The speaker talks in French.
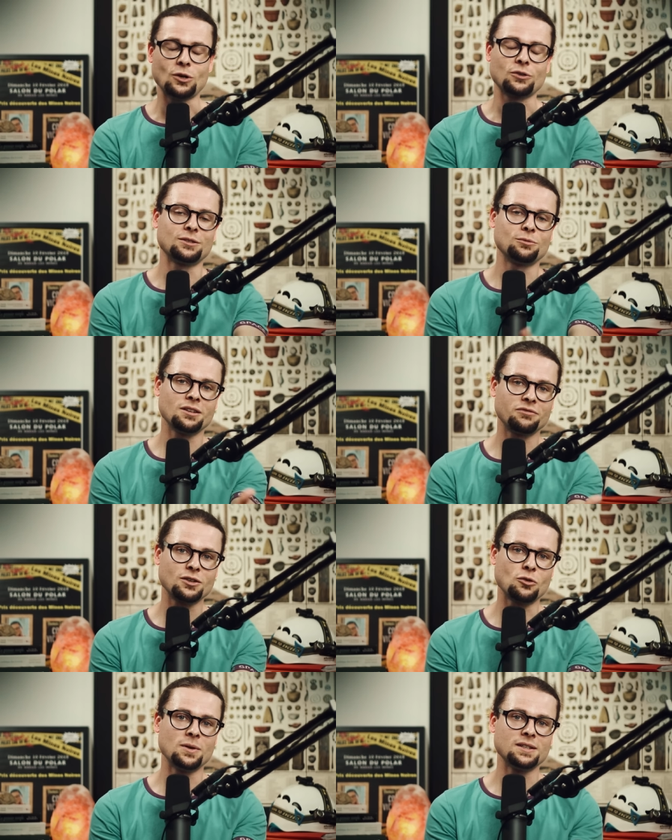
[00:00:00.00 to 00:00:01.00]
Alors c'est tout à
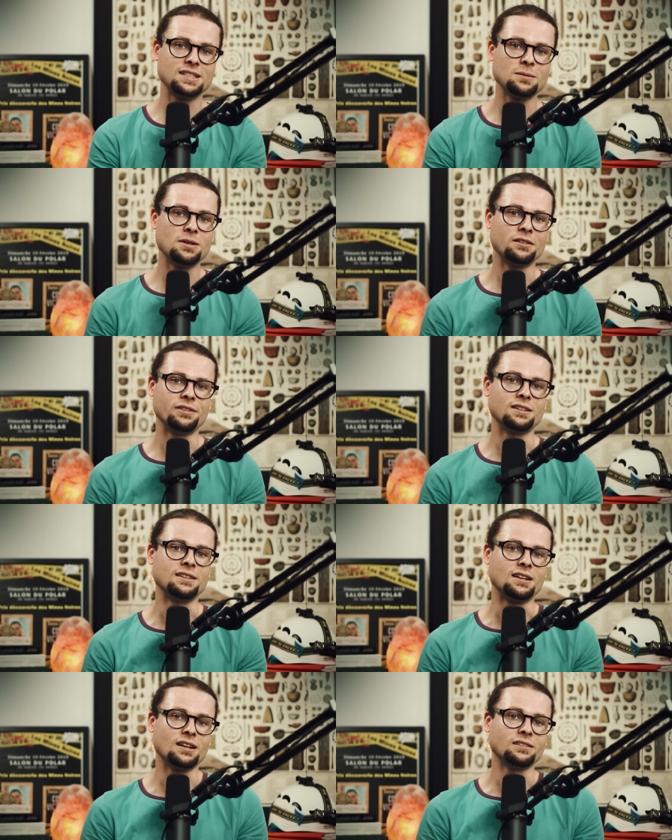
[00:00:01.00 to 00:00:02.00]
fait compatible avec
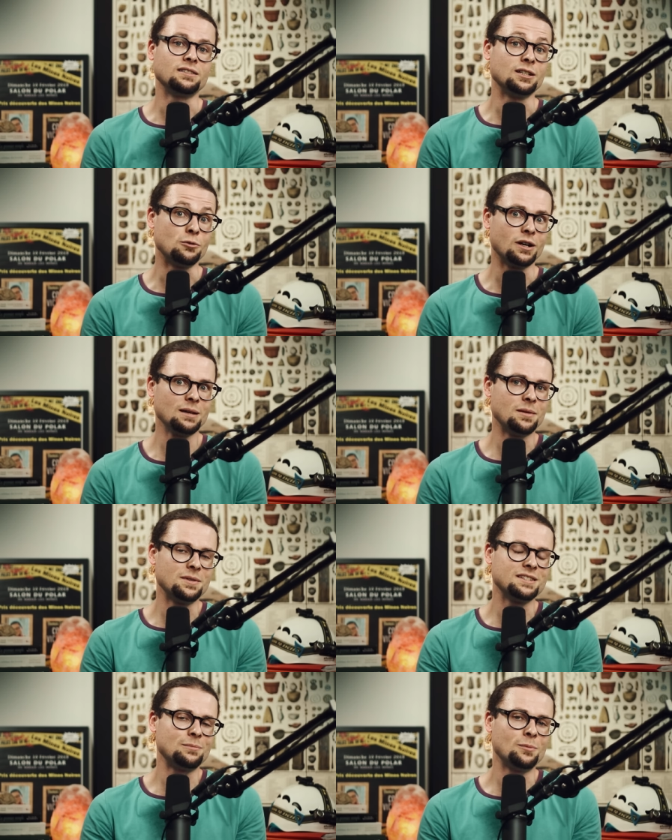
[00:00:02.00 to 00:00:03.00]
des crânes décorés, même
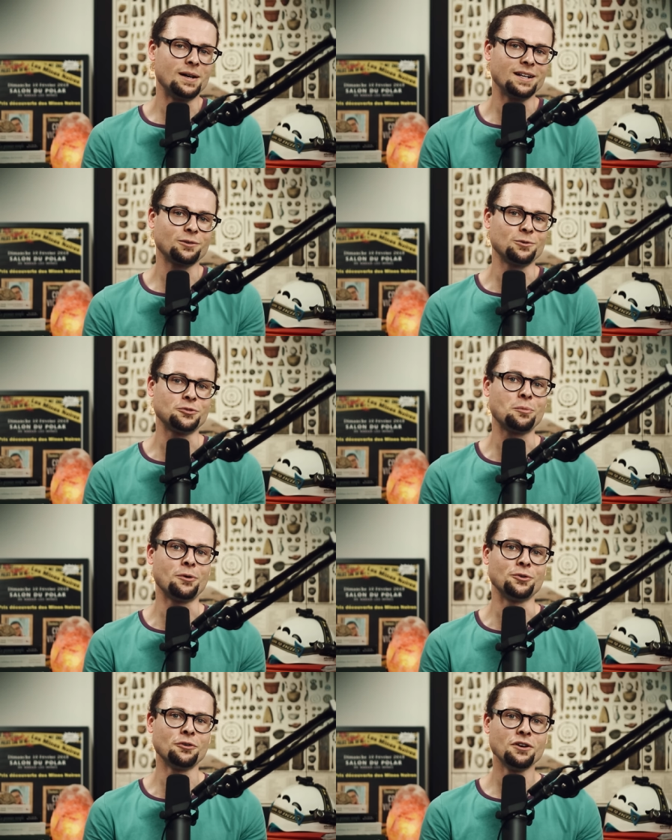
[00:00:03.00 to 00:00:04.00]
si ça peut paraître
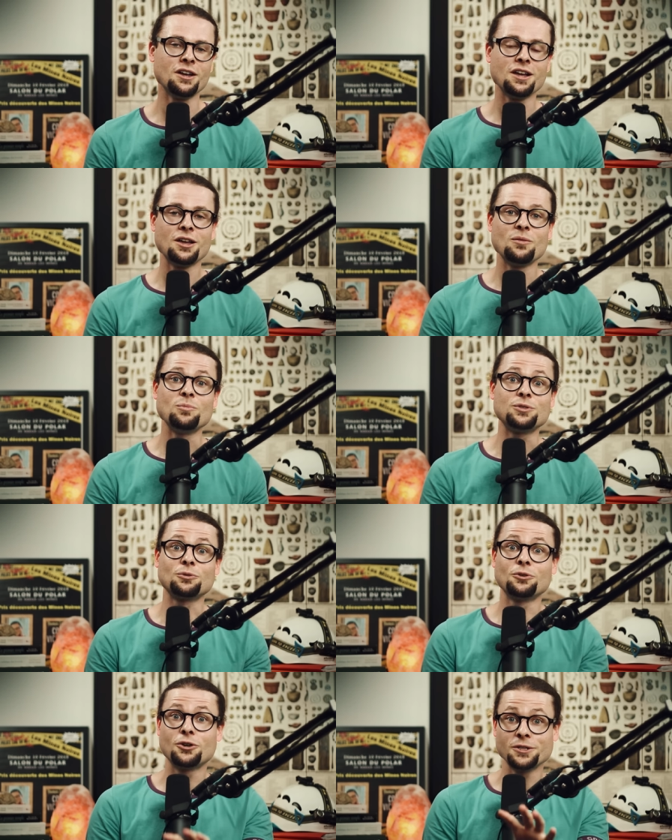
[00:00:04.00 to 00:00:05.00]
surprenant,
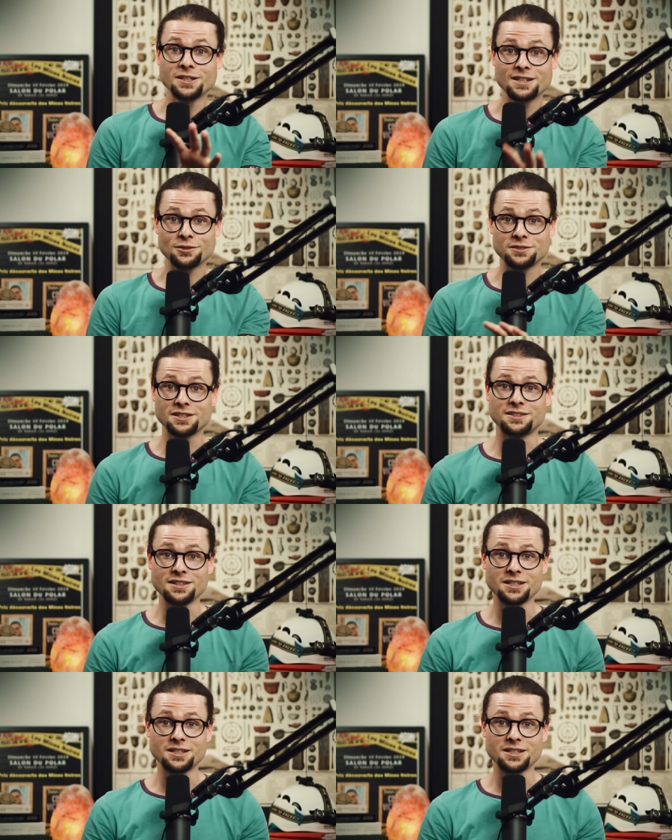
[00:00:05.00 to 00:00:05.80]
puisqu'on connaît des sociétés